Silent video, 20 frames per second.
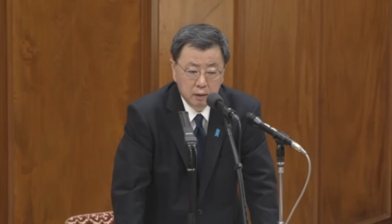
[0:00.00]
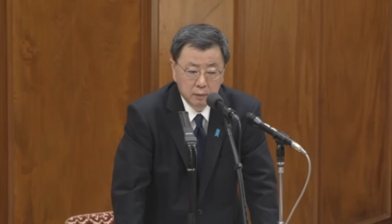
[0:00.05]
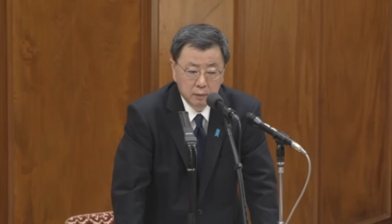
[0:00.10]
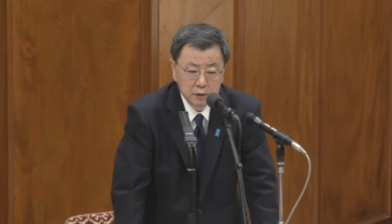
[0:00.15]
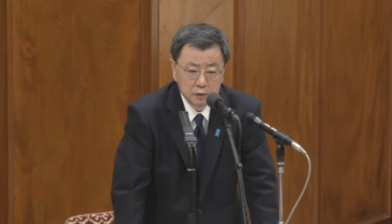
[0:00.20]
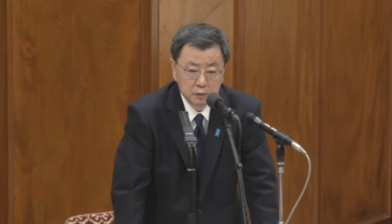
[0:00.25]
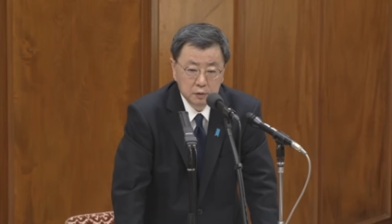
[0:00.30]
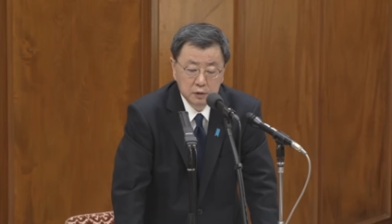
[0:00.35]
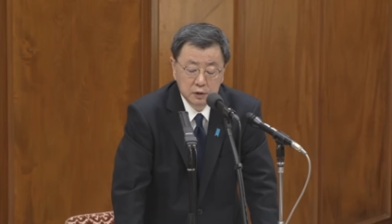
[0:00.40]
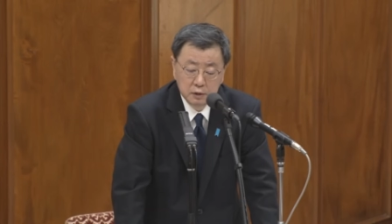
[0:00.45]
今
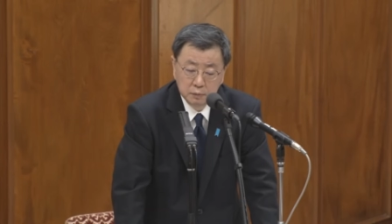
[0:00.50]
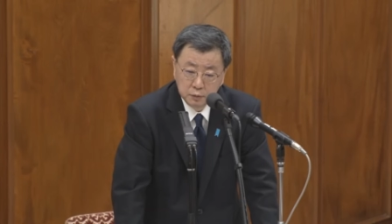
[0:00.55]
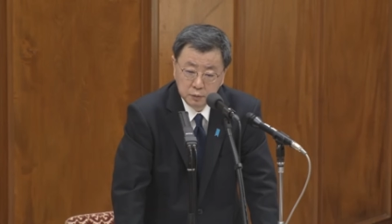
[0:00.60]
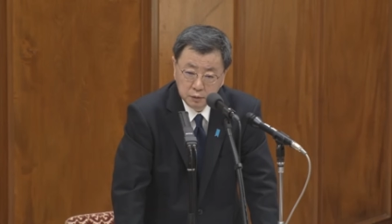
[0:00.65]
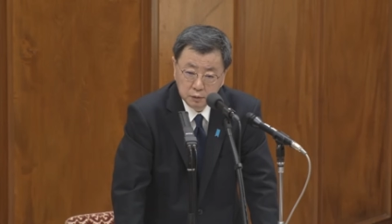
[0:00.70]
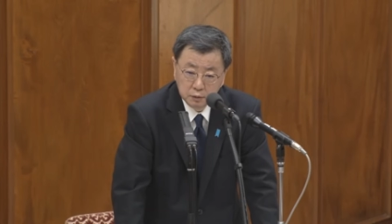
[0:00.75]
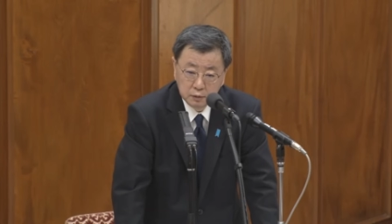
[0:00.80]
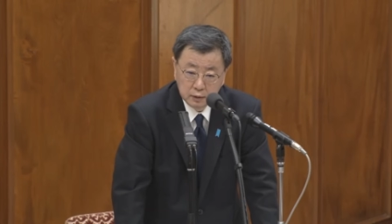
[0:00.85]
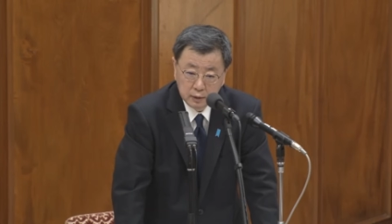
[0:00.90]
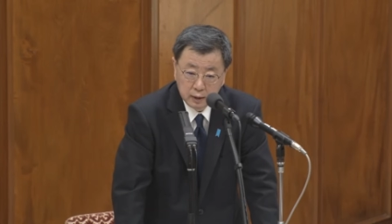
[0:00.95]
年から行
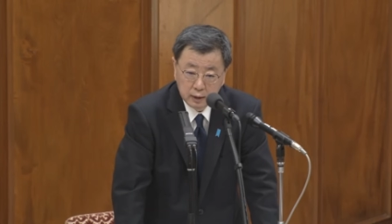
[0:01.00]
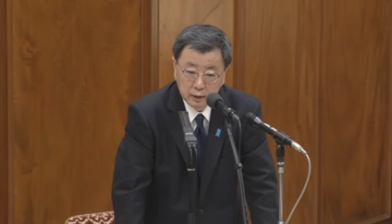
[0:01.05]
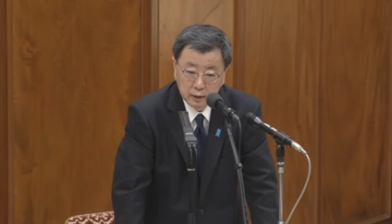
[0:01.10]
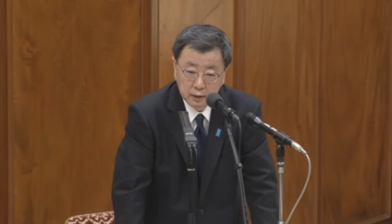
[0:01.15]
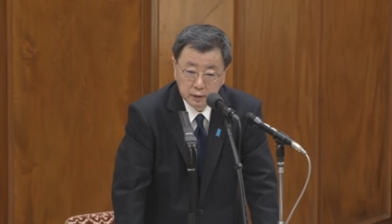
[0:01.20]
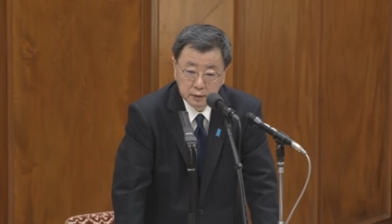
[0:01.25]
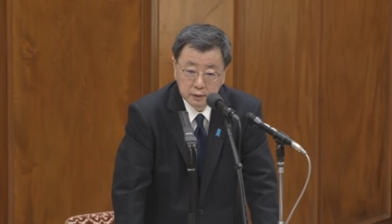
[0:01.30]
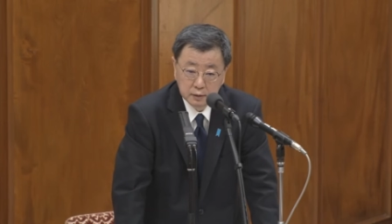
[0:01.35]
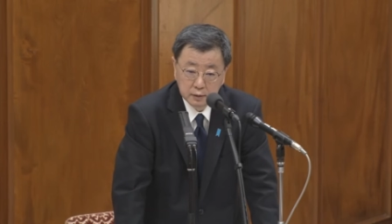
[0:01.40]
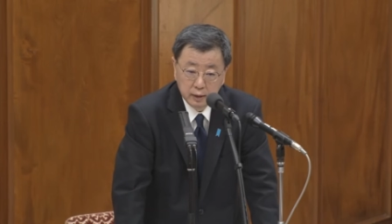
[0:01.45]
わないと
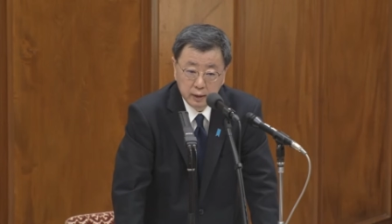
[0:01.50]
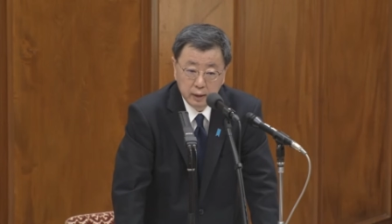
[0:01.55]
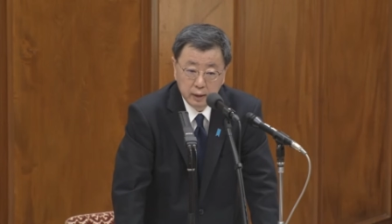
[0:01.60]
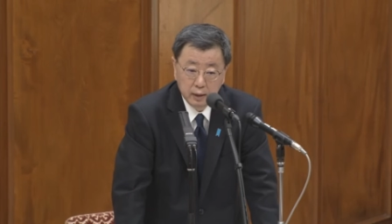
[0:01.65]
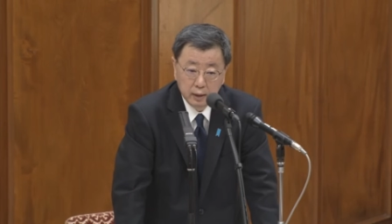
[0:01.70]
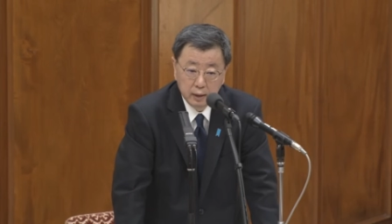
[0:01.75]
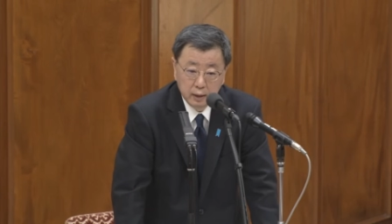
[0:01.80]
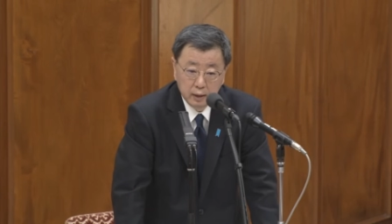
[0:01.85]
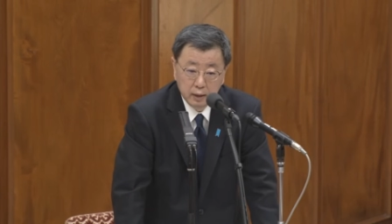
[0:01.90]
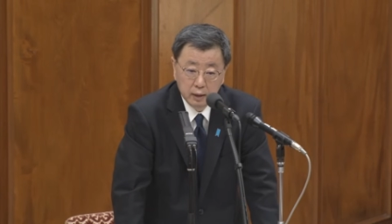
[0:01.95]
いう連絡が
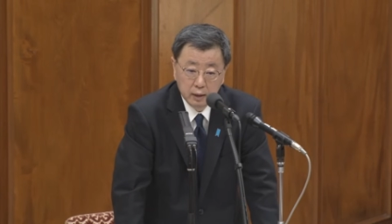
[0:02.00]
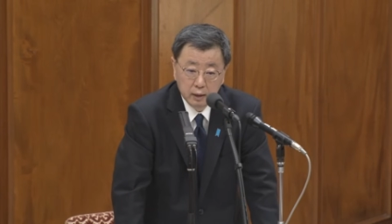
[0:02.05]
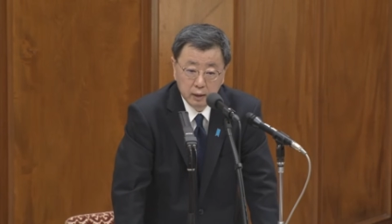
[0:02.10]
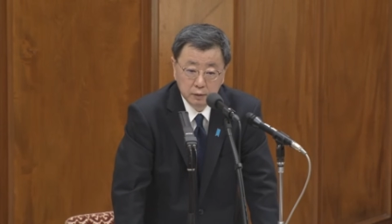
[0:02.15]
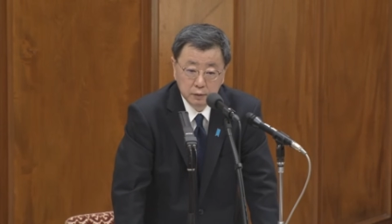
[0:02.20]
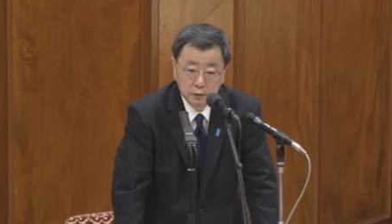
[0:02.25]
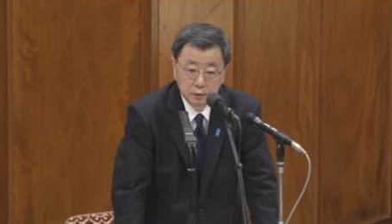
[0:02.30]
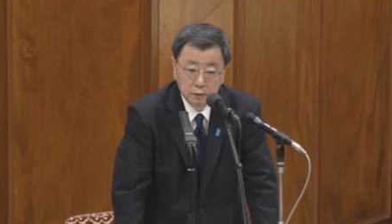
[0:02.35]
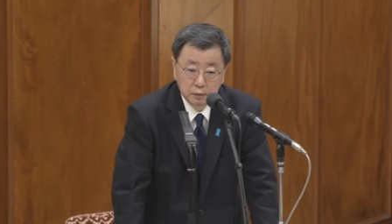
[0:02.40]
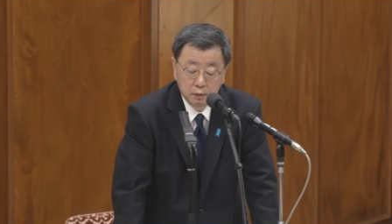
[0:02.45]
あったの
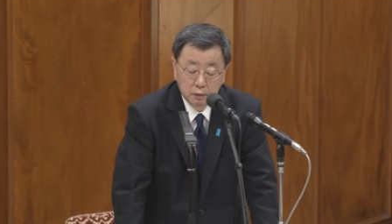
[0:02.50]
か、